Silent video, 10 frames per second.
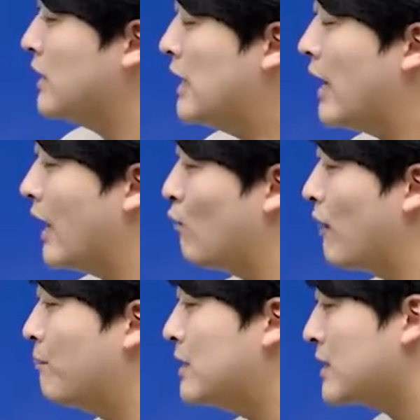1에
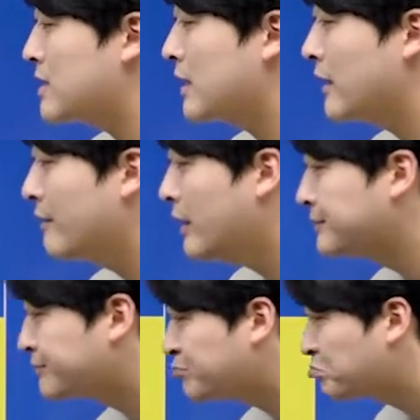웹페이지 가시게
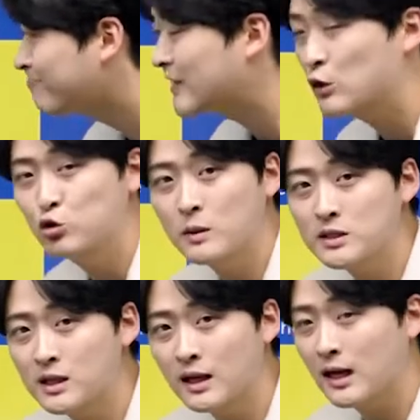되면 두
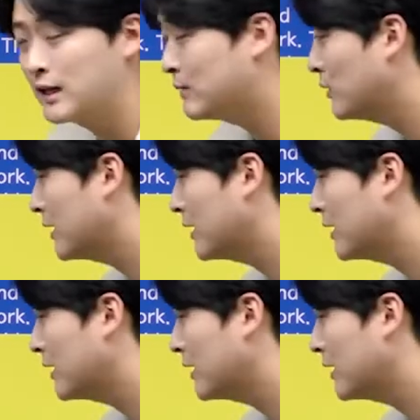번째 단락 하단부에